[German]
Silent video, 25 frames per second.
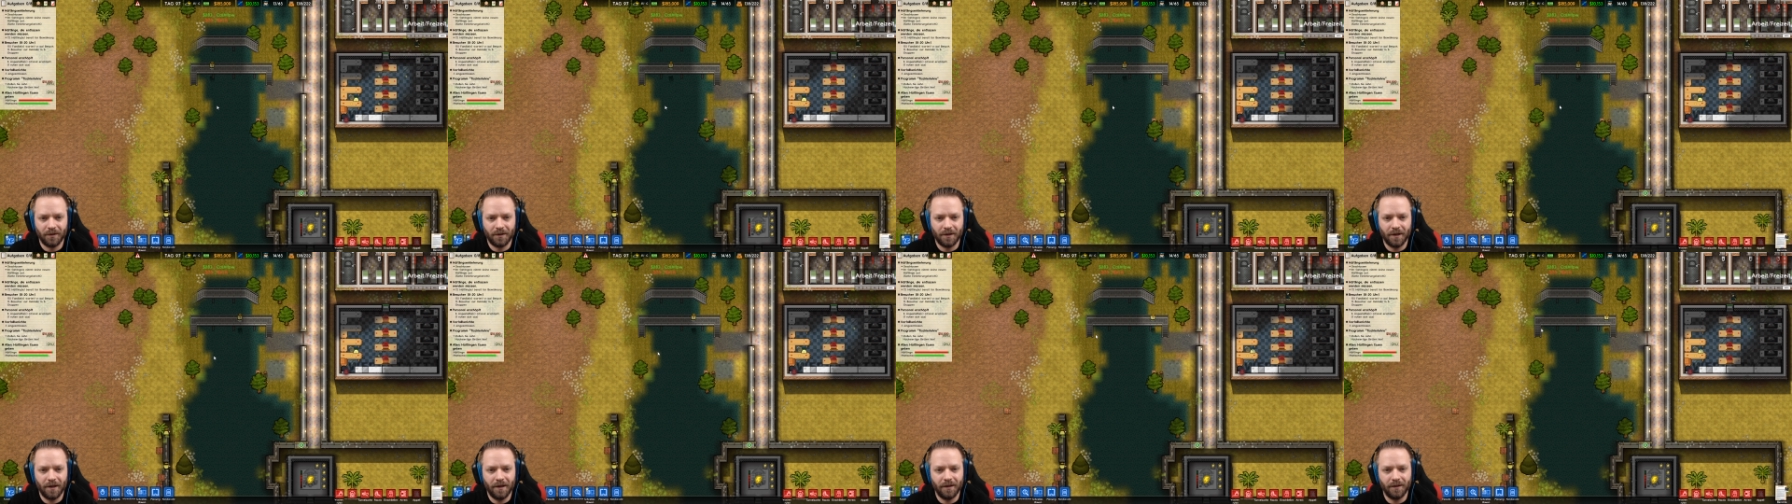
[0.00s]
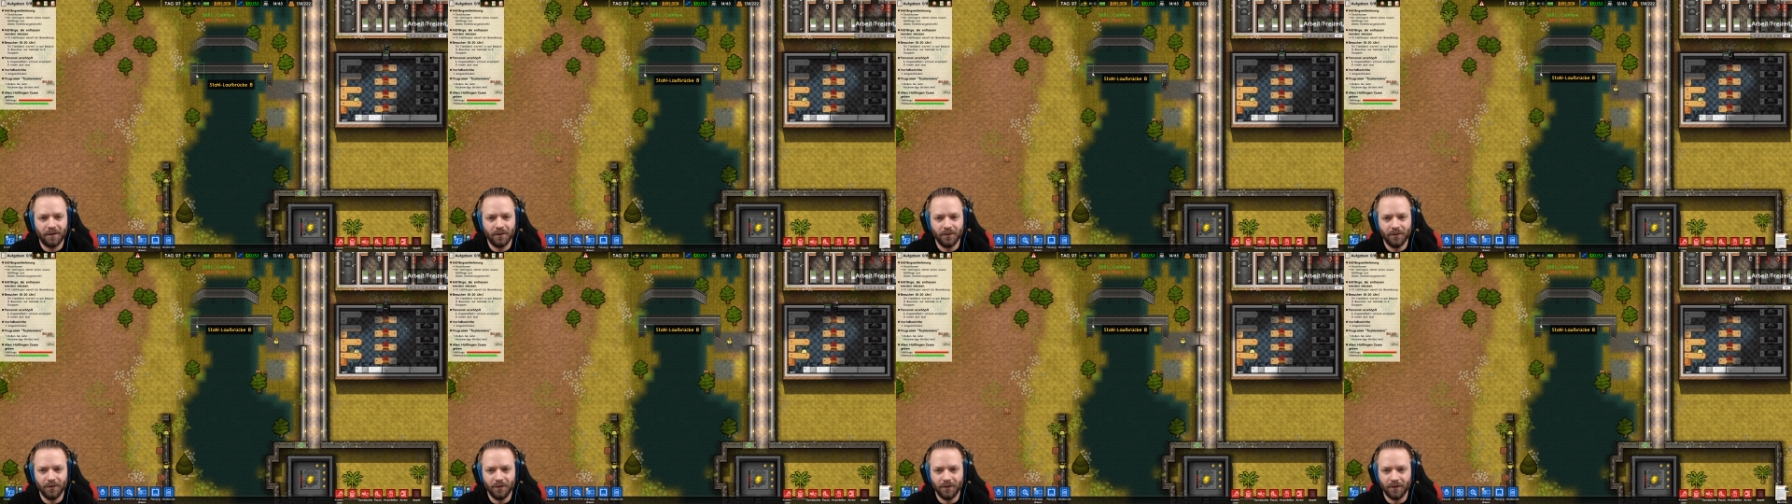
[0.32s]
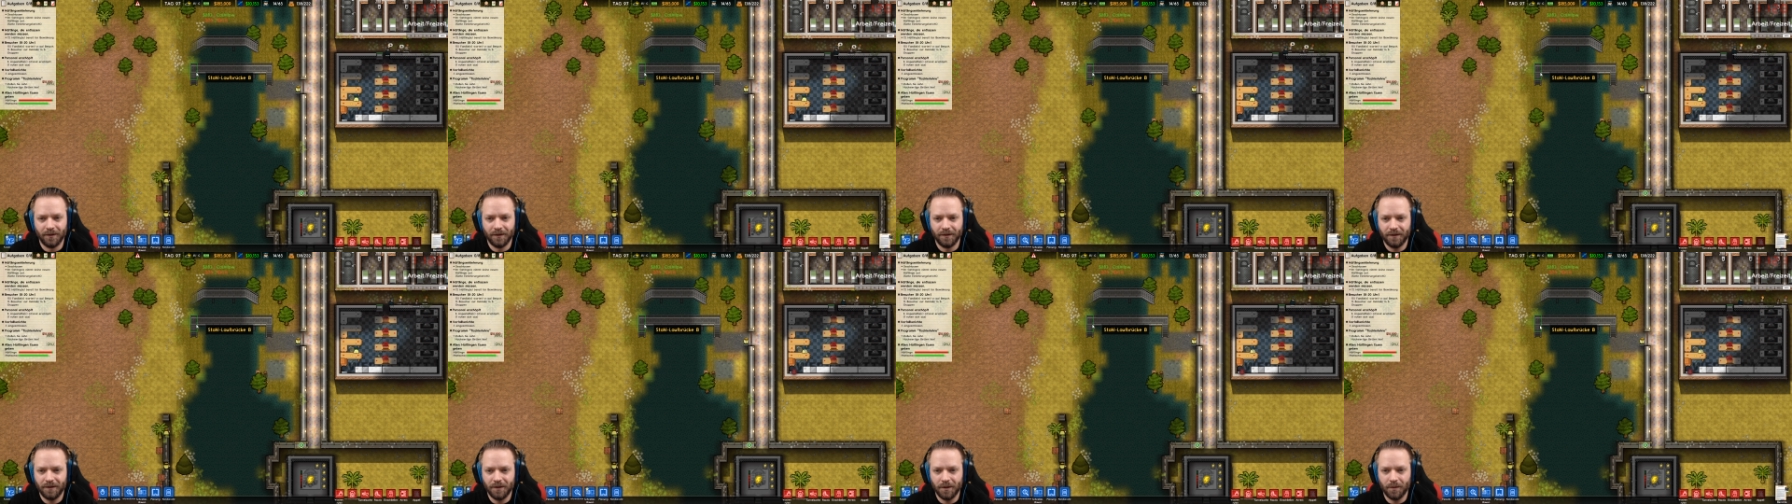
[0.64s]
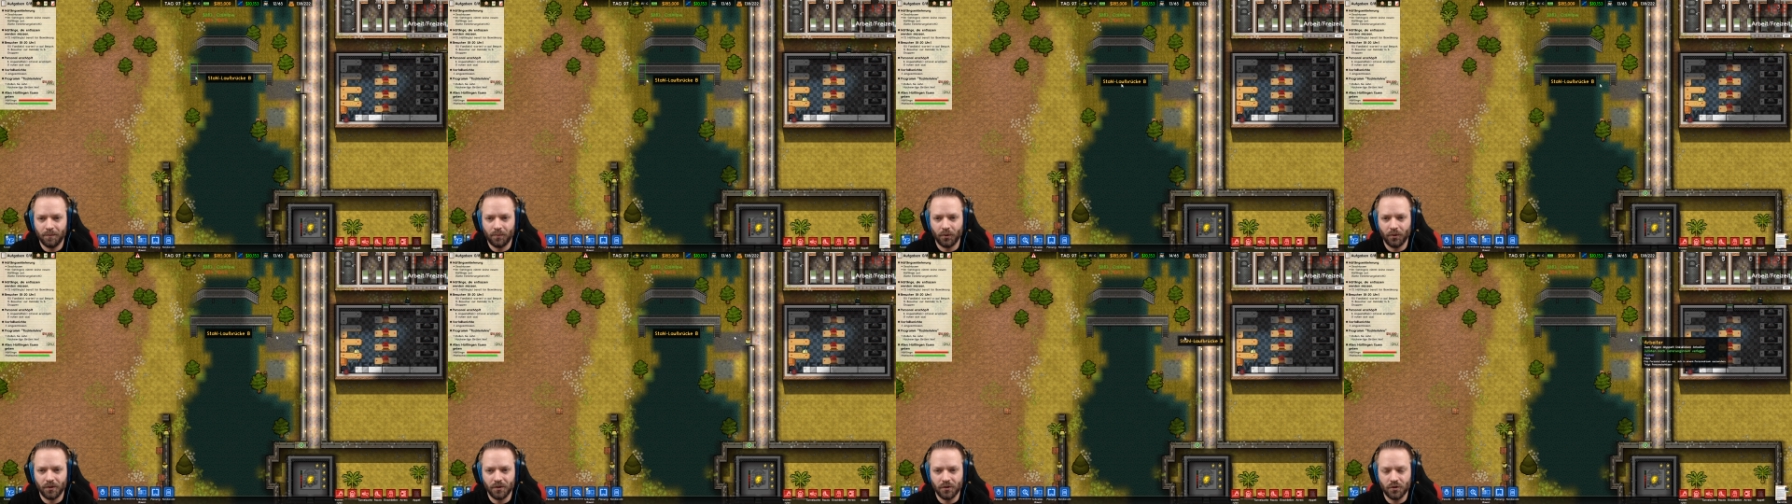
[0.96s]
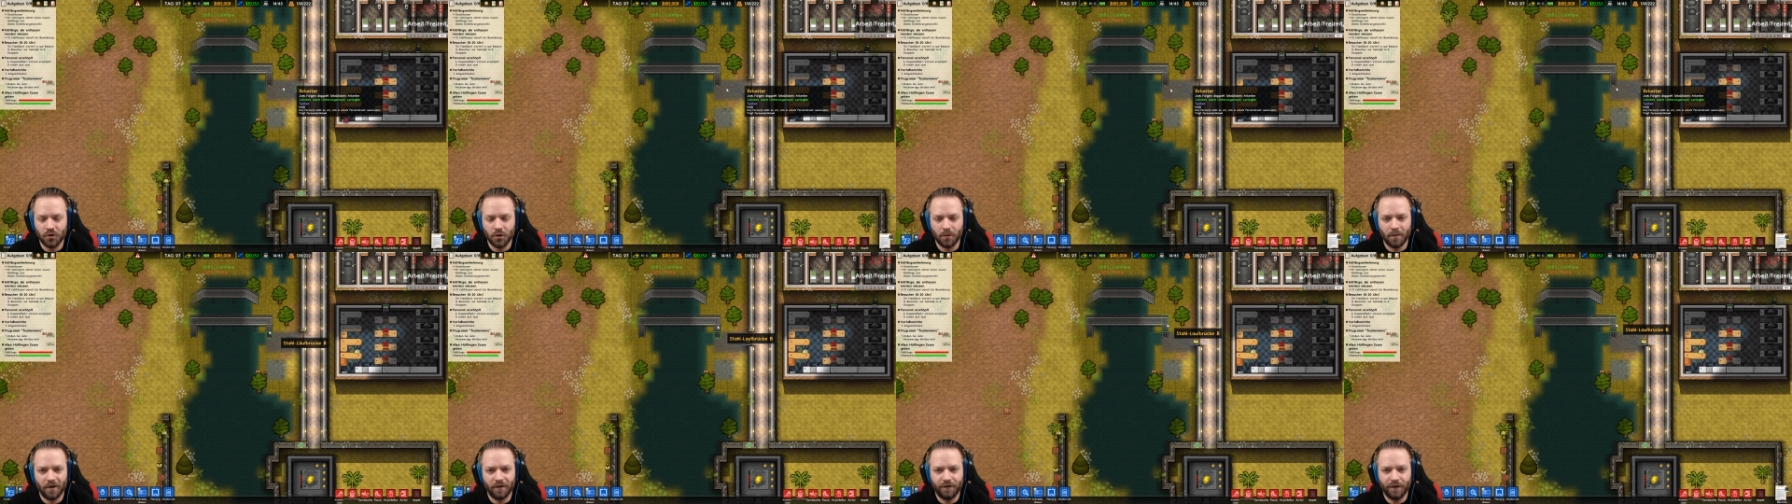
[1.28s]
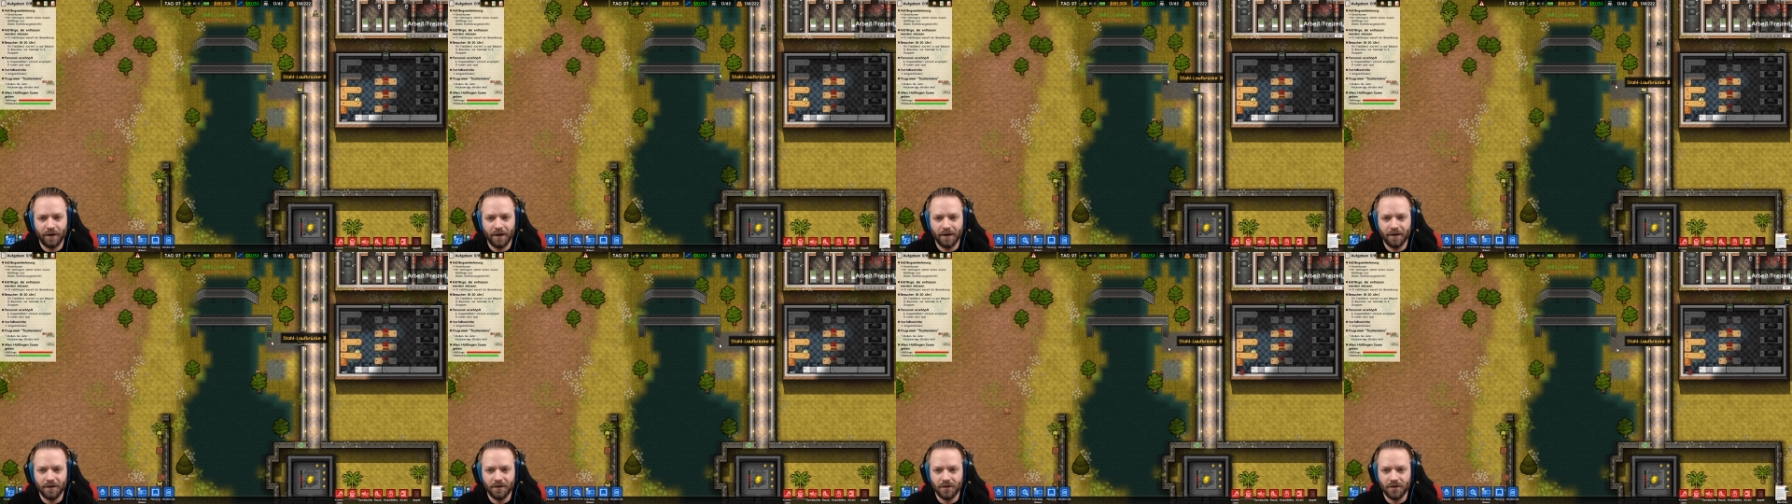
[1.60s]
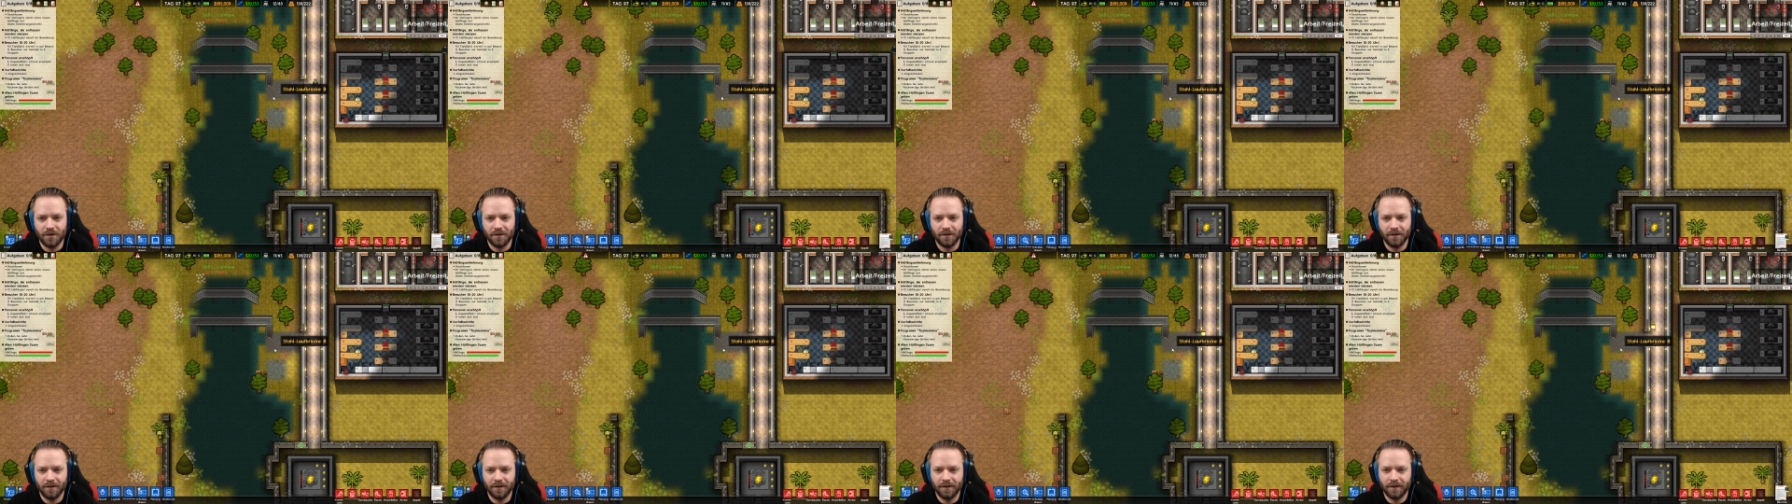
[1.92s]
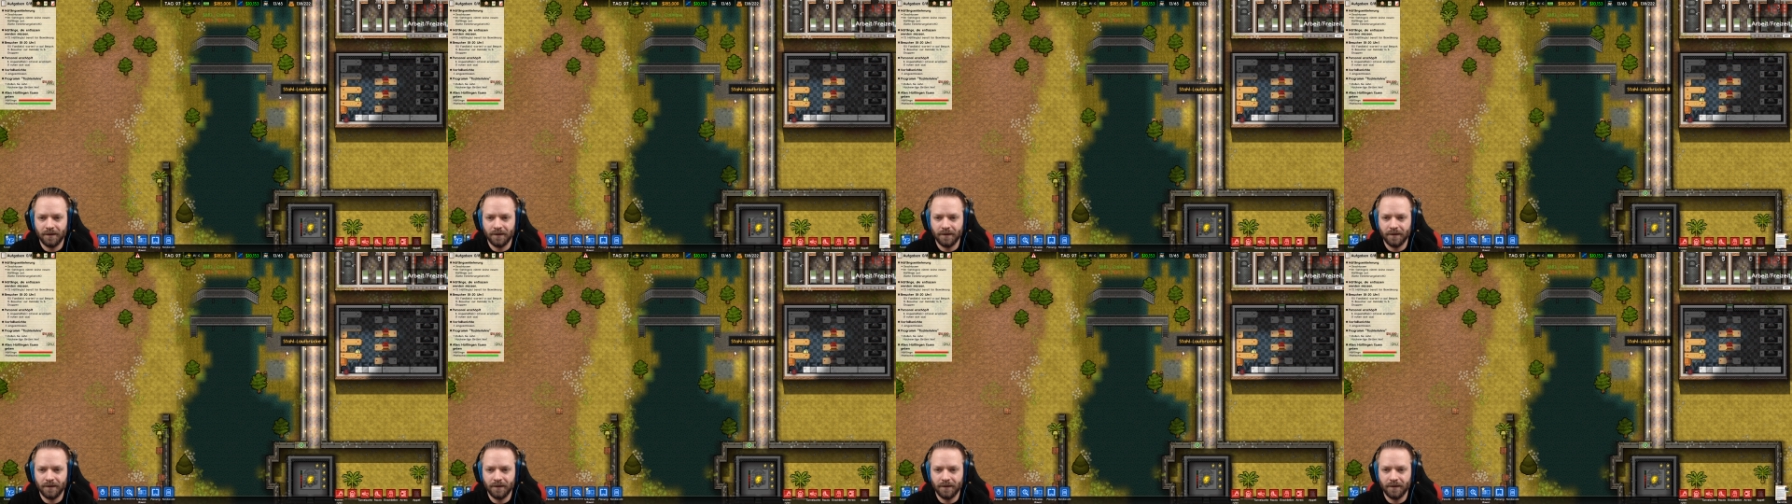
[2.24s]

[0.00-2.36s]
Okay, cool. Die Brücke ist schon mal fertig.